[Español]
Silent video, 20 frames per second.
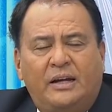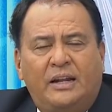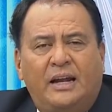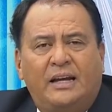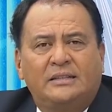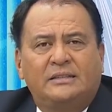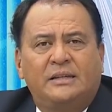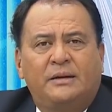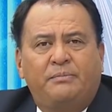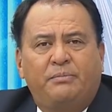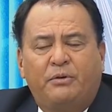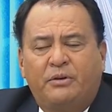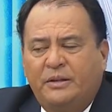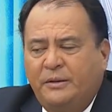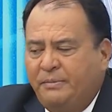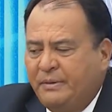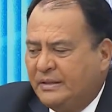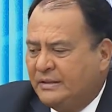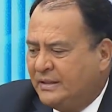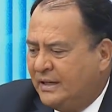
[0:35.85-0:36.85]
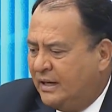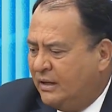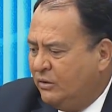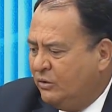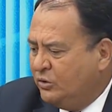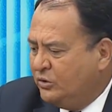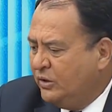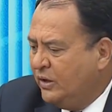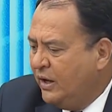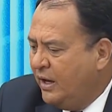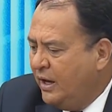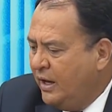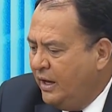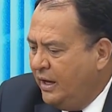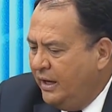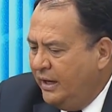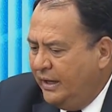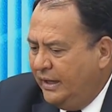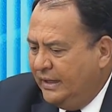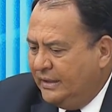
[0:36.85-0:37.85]
Gracias por dispensarnos
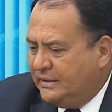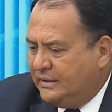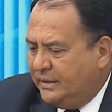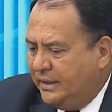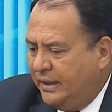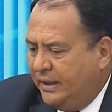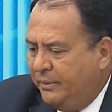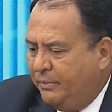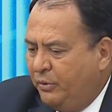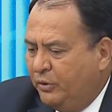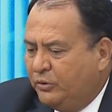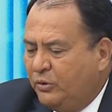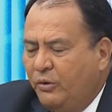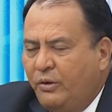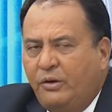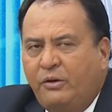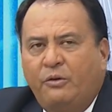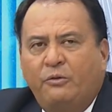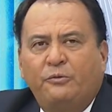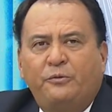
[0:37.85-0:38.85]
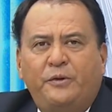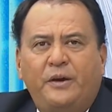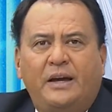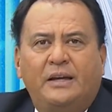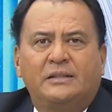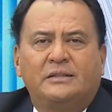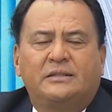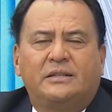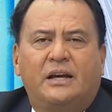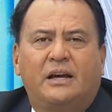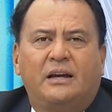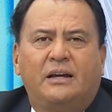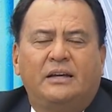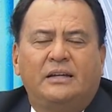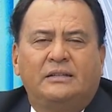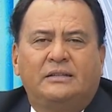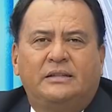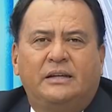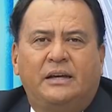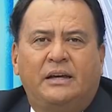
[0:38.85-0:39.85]
ese voto de confianza,
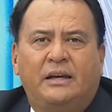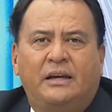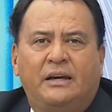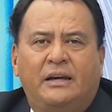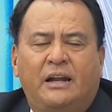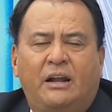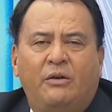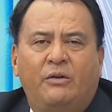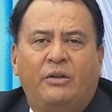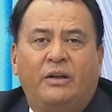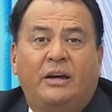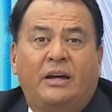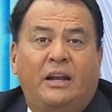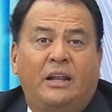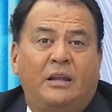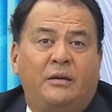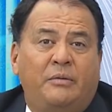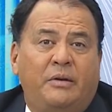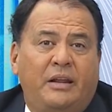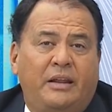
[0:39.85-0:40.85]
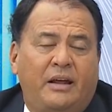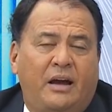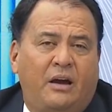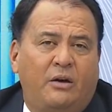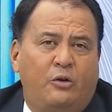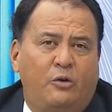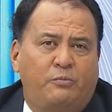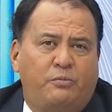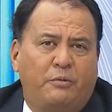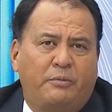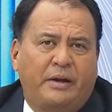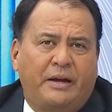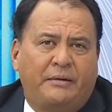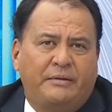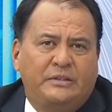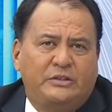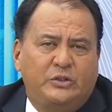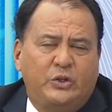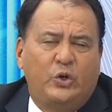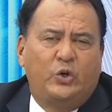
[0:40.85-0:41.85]
ese grado de credibilidad Grupo
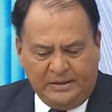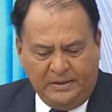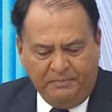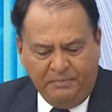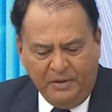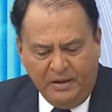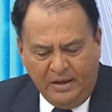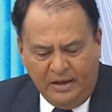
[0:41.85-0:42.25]
Megavisión.